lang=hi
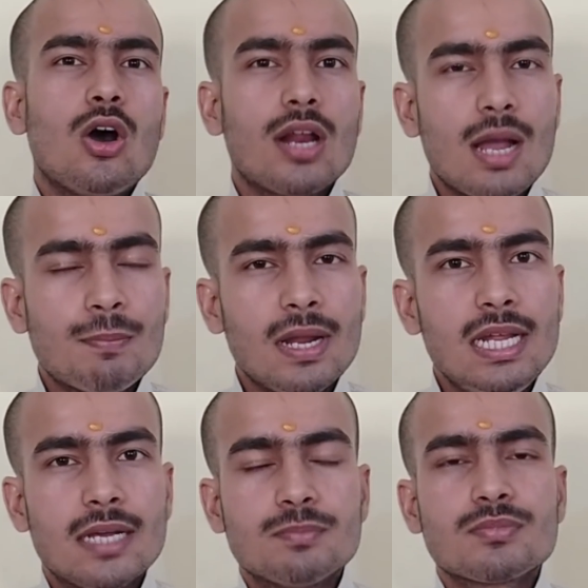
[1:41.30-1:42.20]
और आपके
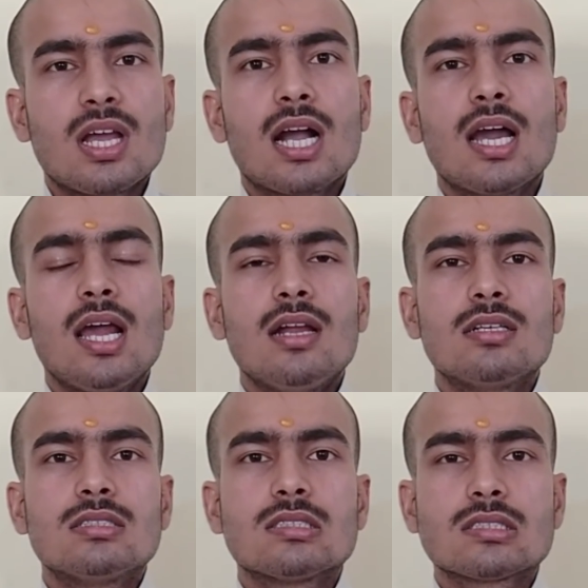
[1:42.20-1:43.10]
लिए अगर
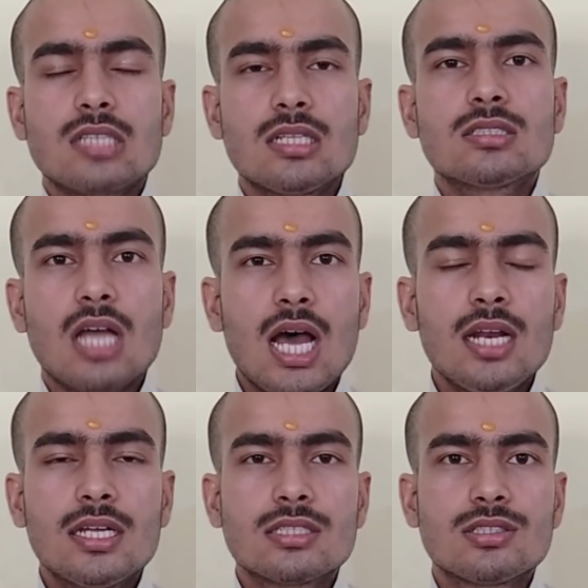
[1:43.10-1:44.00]

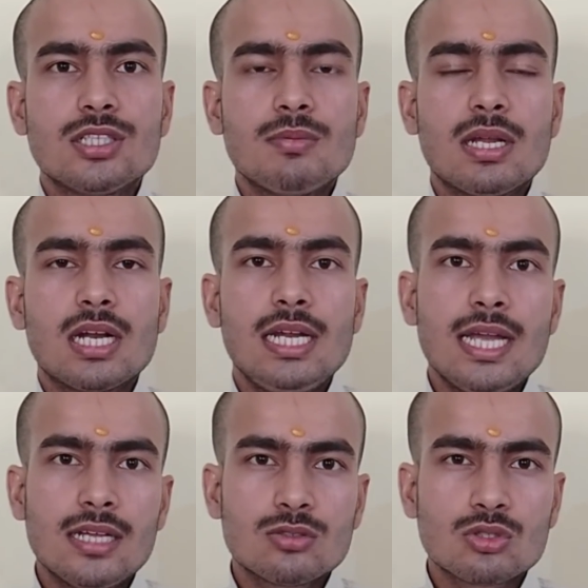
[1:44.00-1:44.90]
संतान की स्थिति बन रही
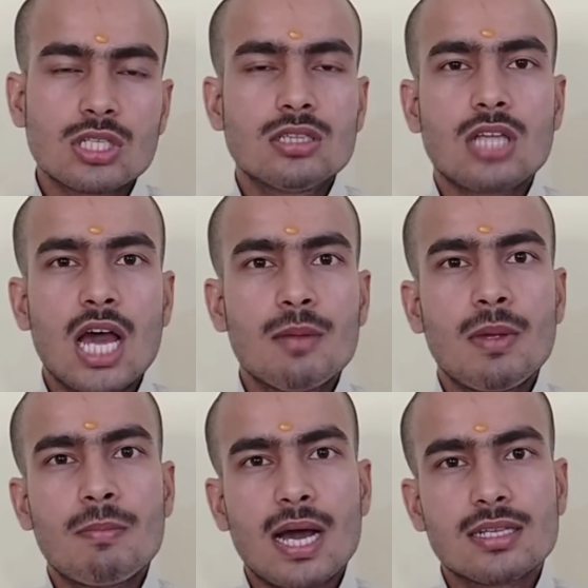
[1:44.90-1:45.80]
है तो संतान
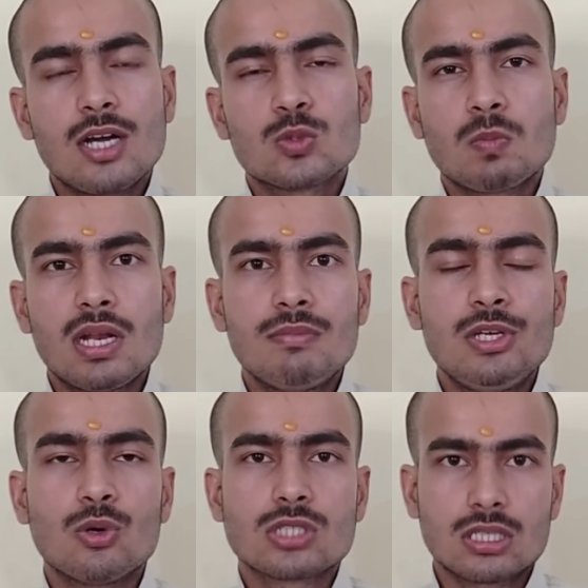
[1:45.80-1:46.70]
में बाधा उत्पन्न
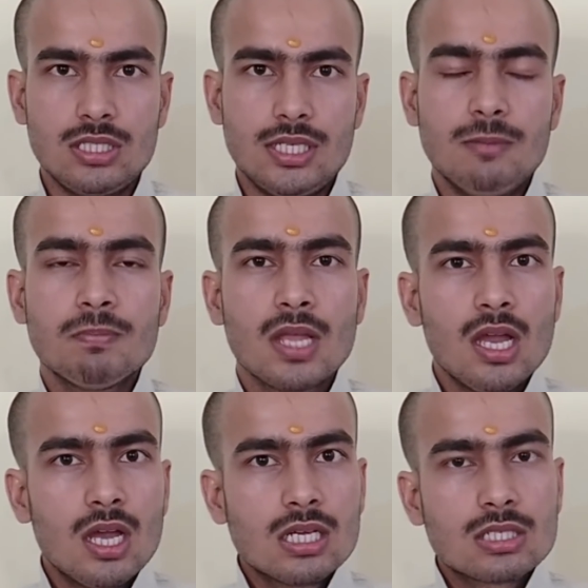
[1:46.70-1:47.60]
भी हो सकती हैं
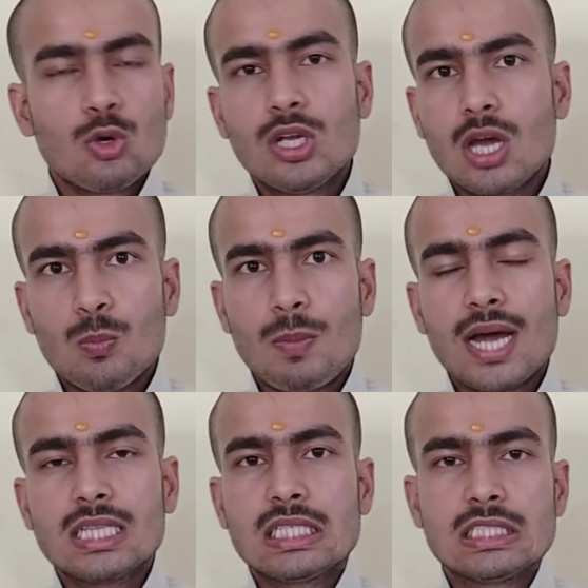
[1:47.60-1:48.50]
कोई
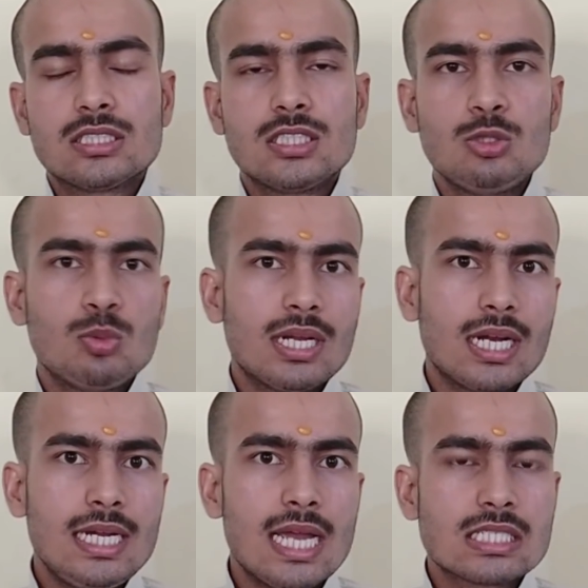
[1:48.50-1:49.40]
गर्भपात की स्थिति भी बन
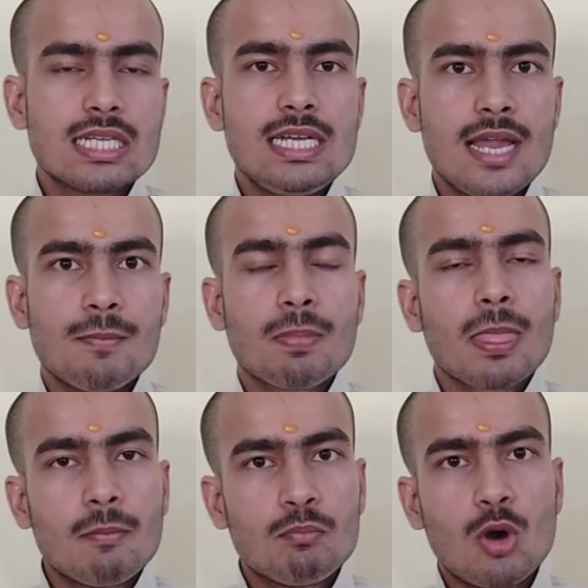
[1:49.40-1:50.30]
रही है इसलिए
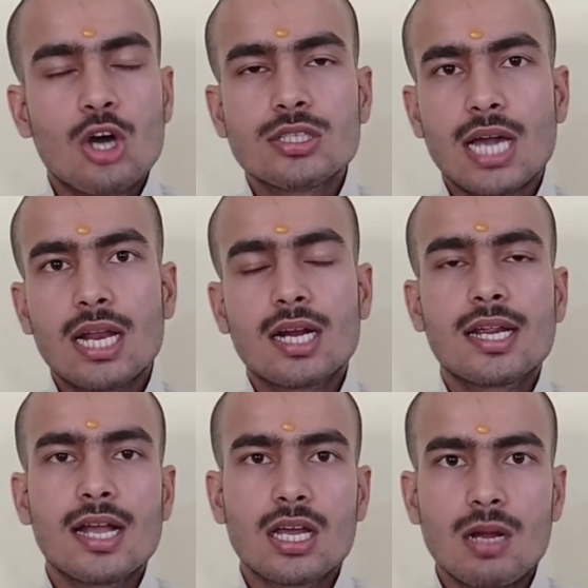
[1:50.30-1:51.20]
बहुत ध्यान
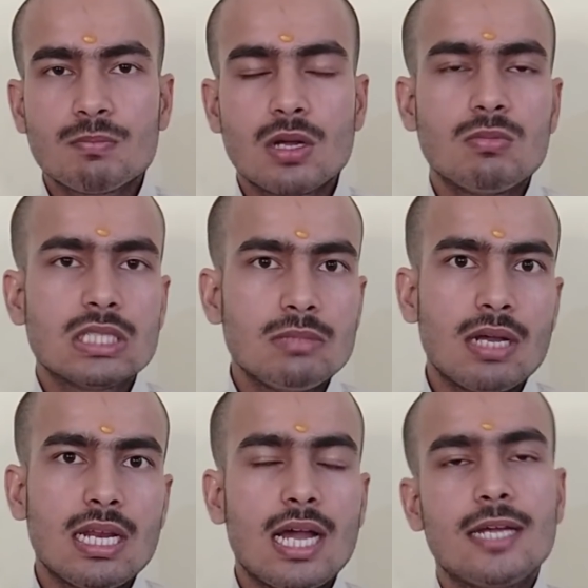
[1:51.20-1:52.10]
रखें अगर आप गर्भवती
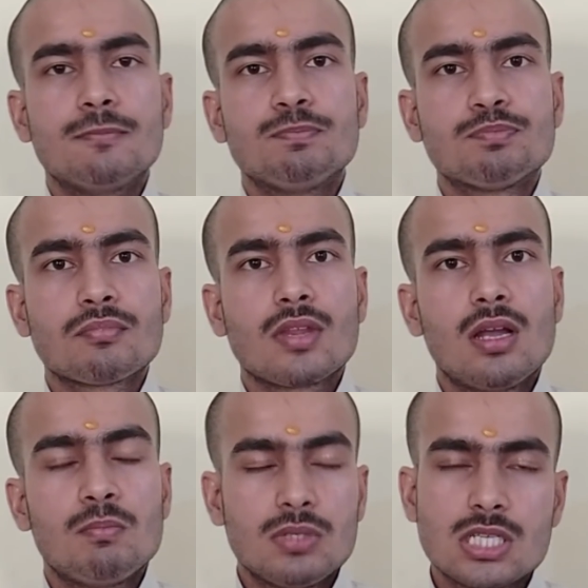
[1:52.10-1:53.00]
महिला हैं
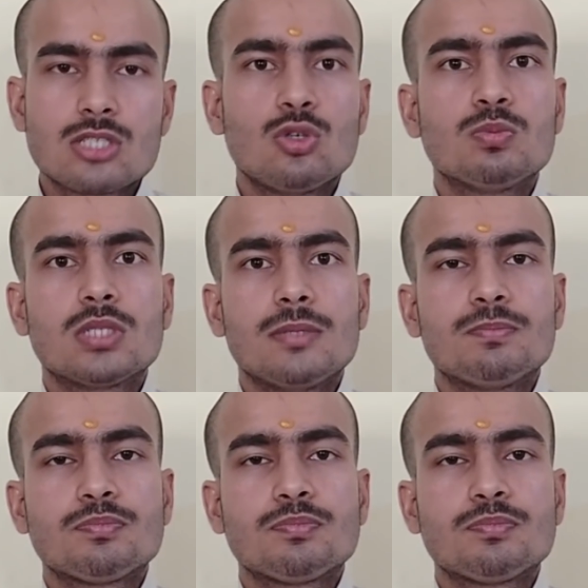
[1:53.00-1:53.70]
विशेष रूप से